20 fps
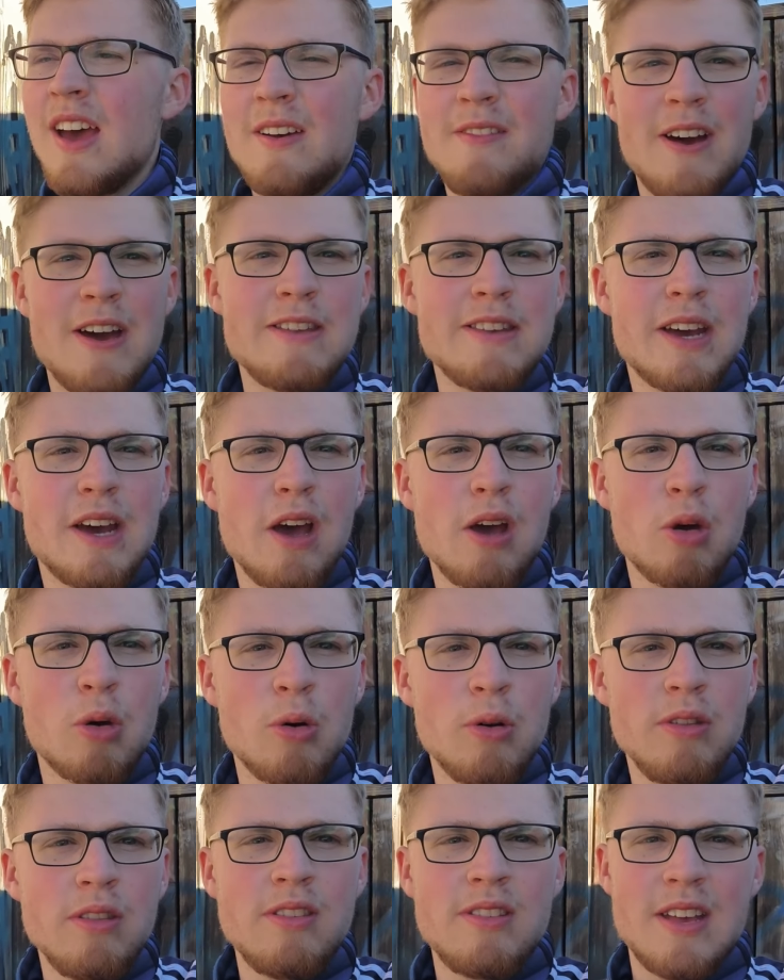Ein weiterer
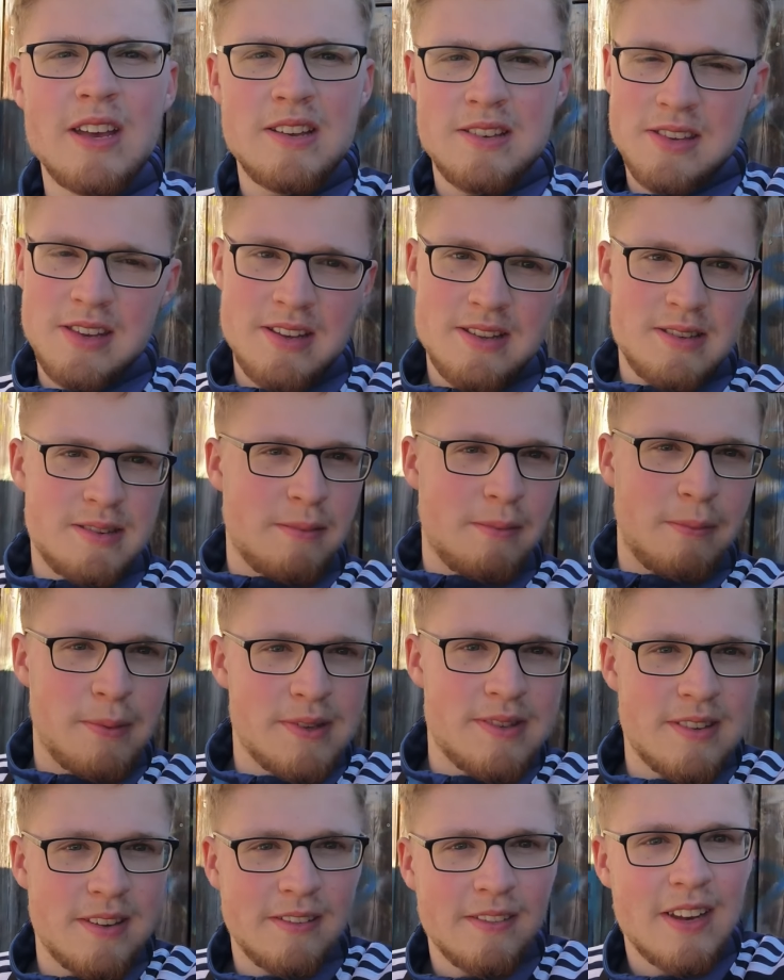Grund, der ist jetzt ein
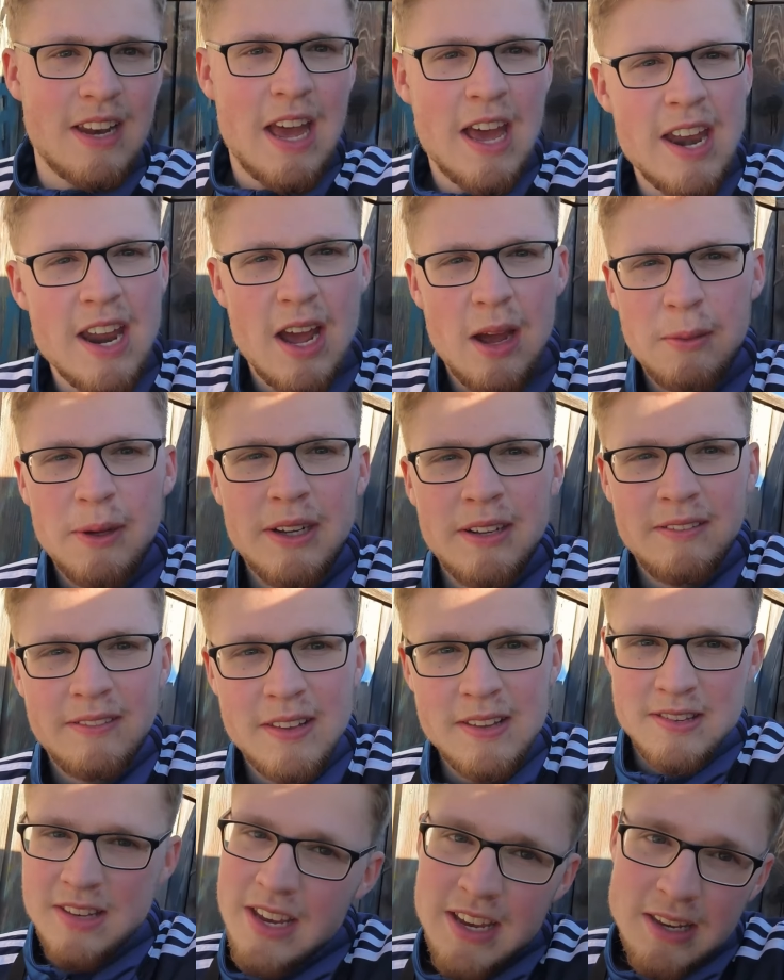bisschen kleiner, aber
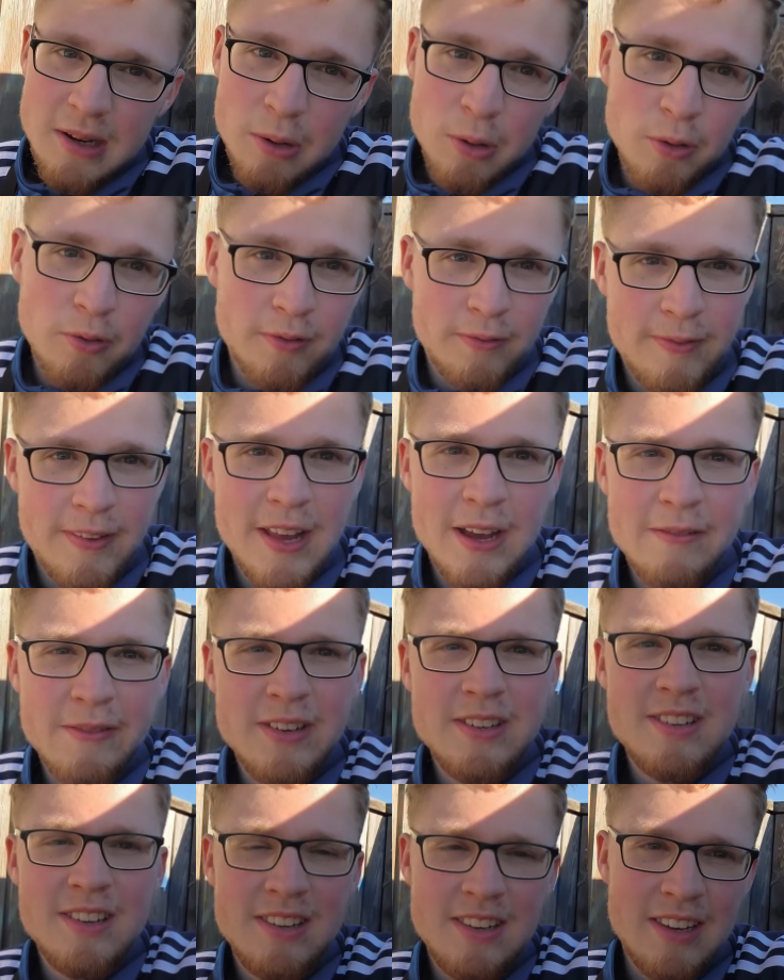der ist eigentlich auch sehr
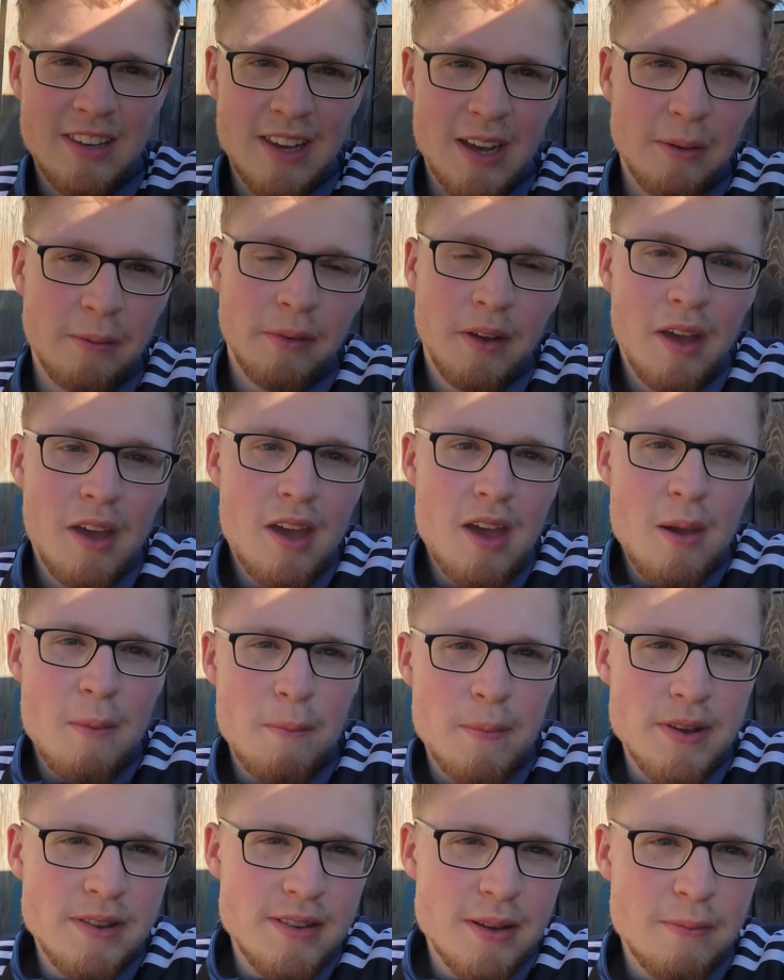wichtig. Ich kann
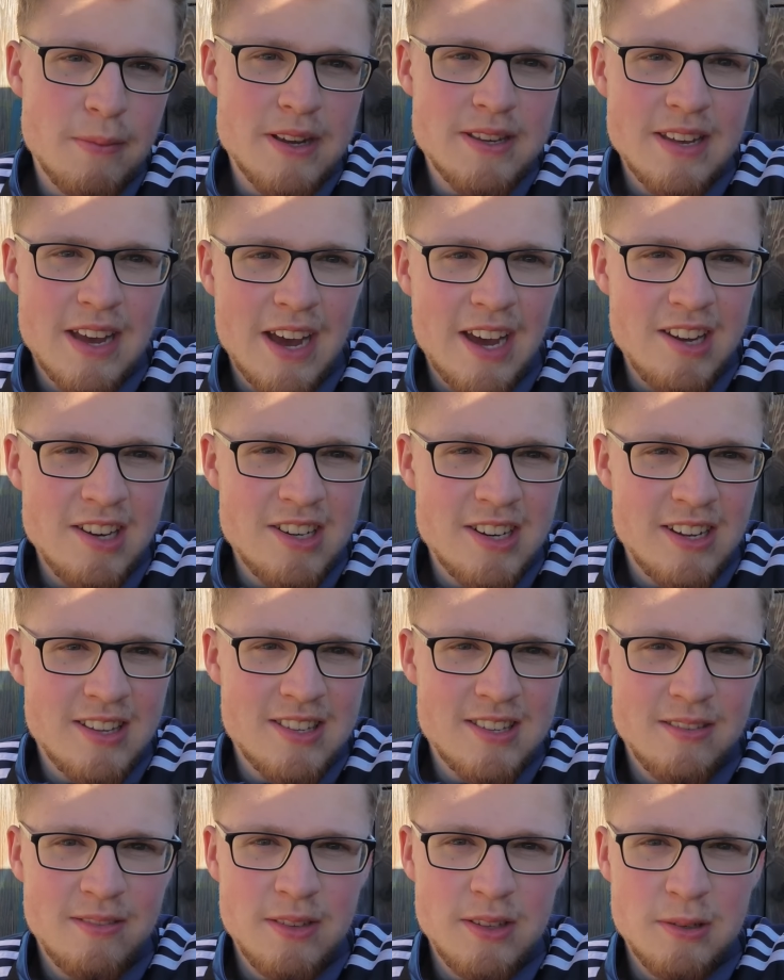ein bisschen besser
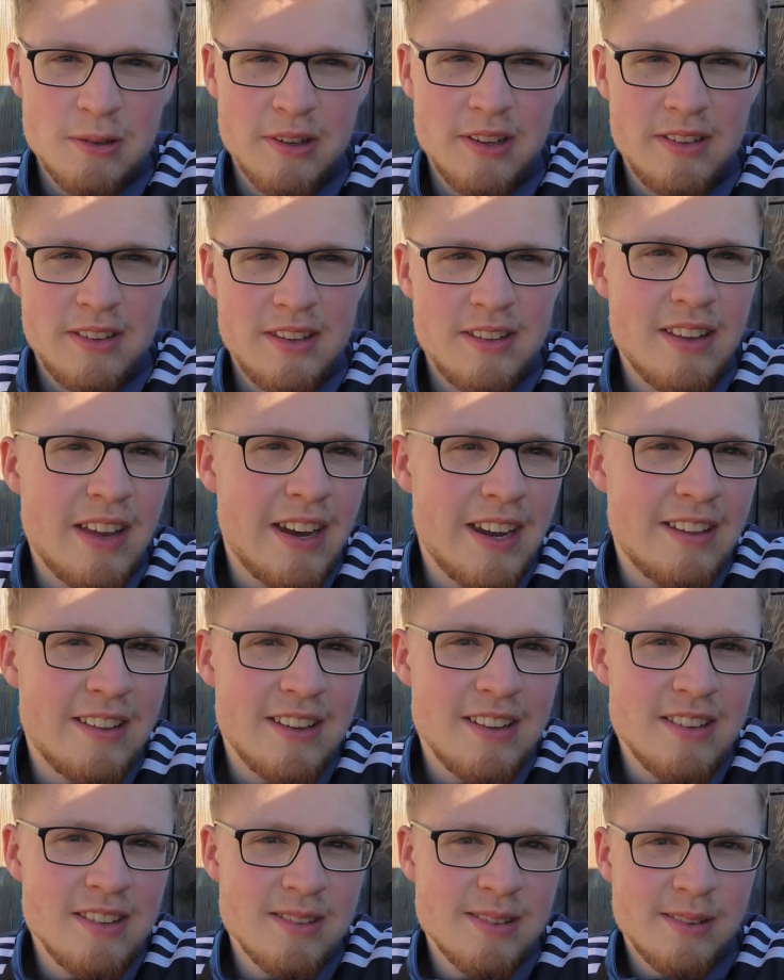einschätzen, wieso das Internet
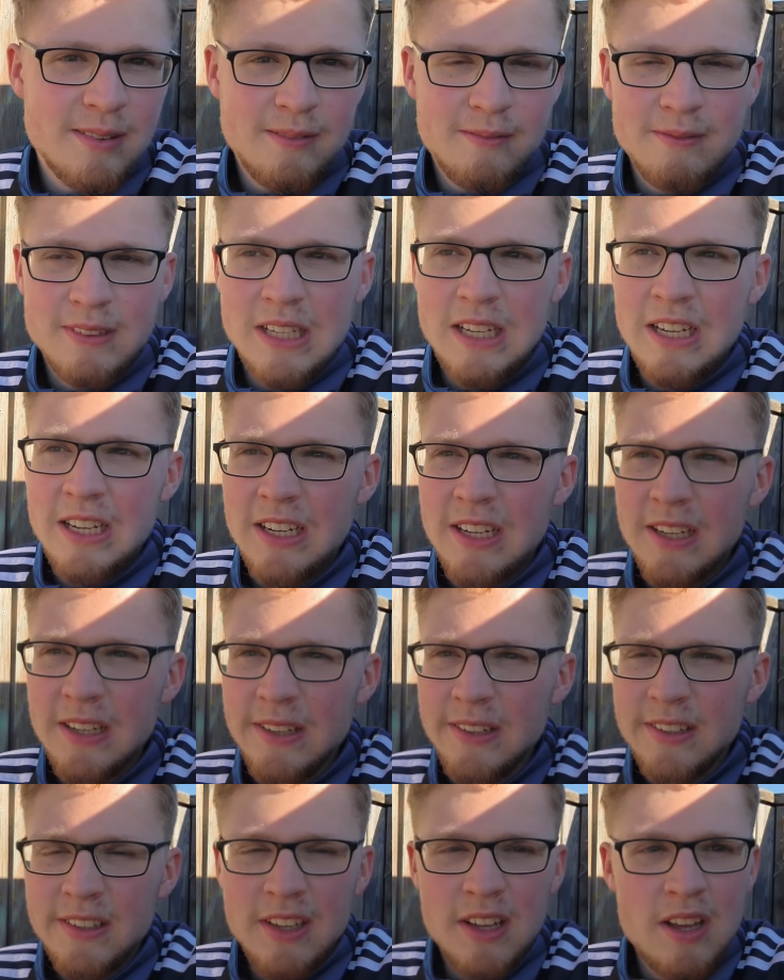ist
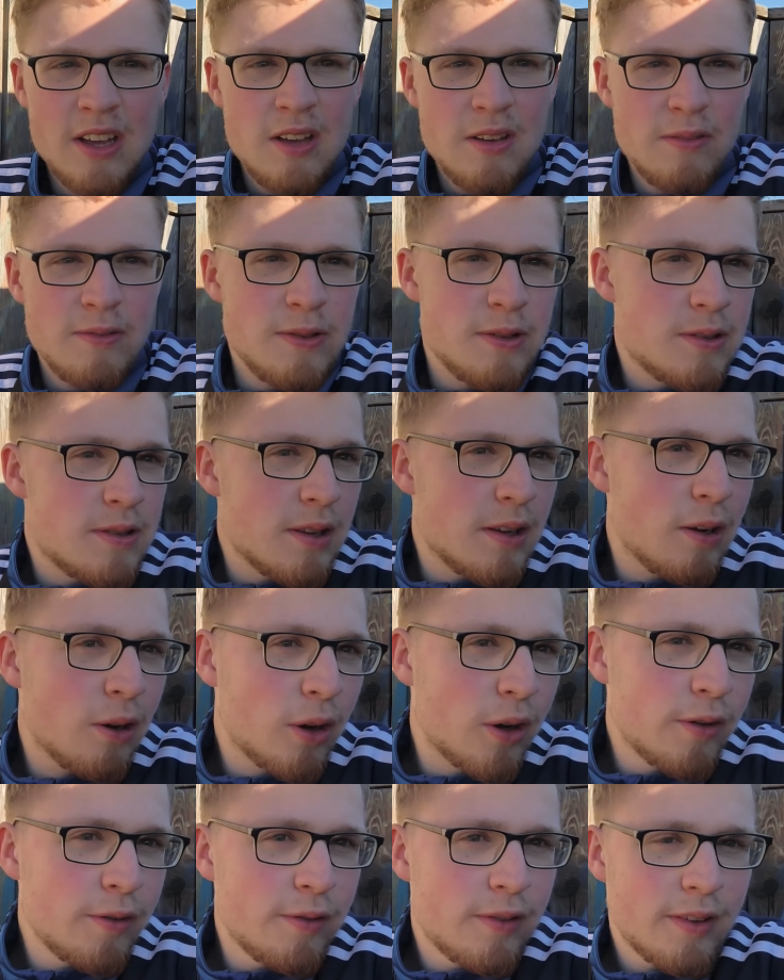äh, wie es hier
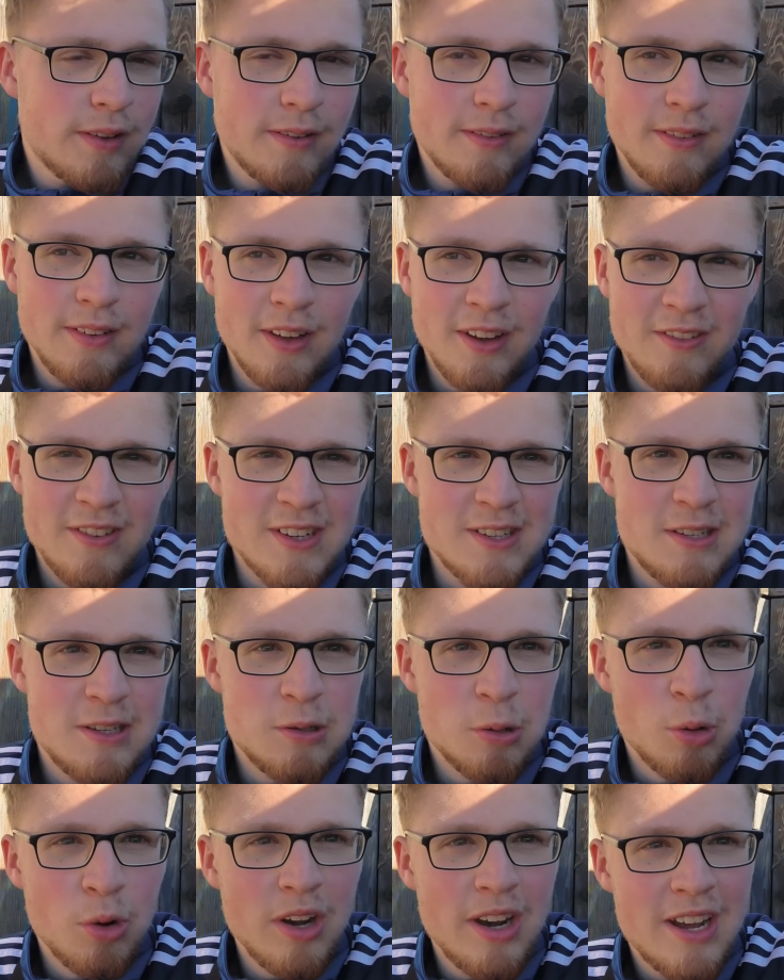läuft, ne? was
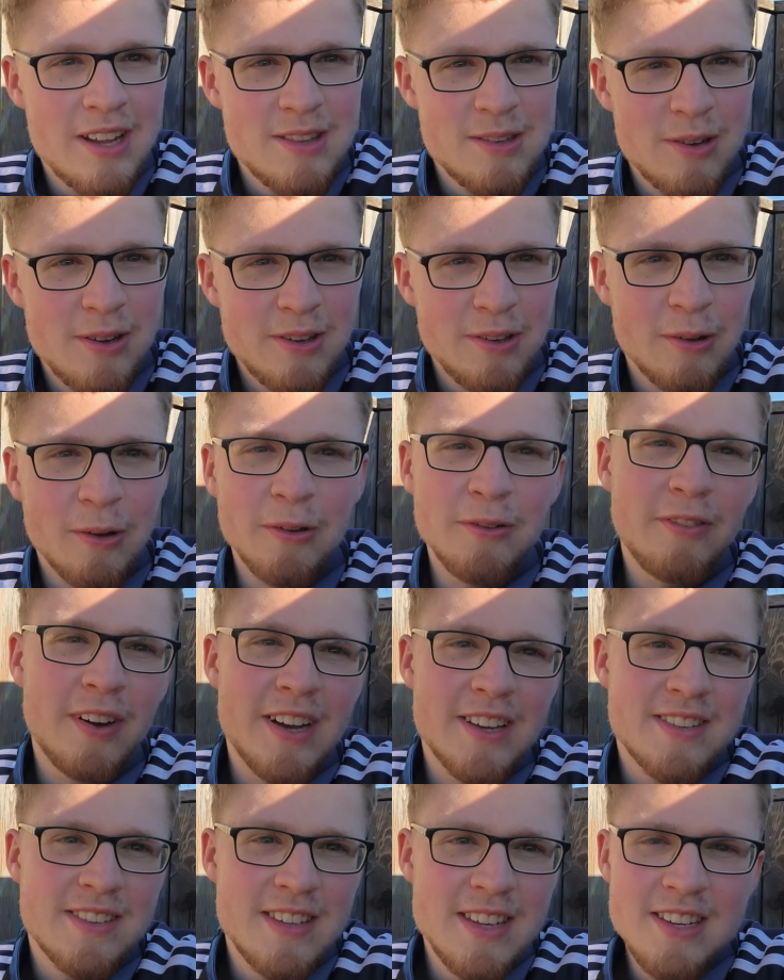ich hochladen sollte und
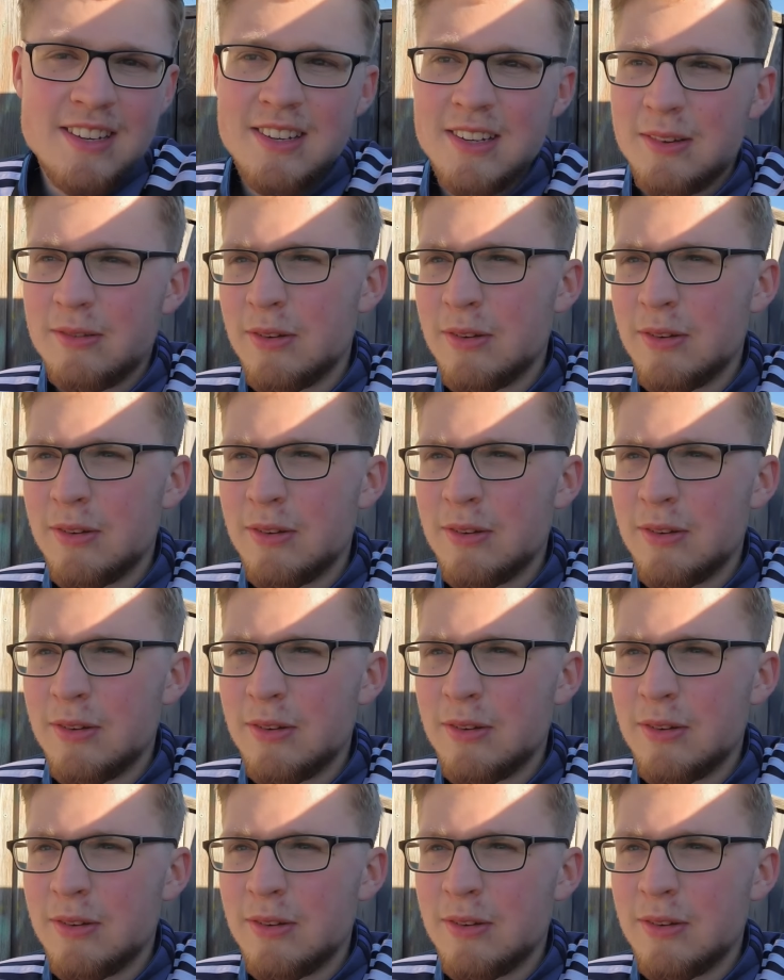was nicht.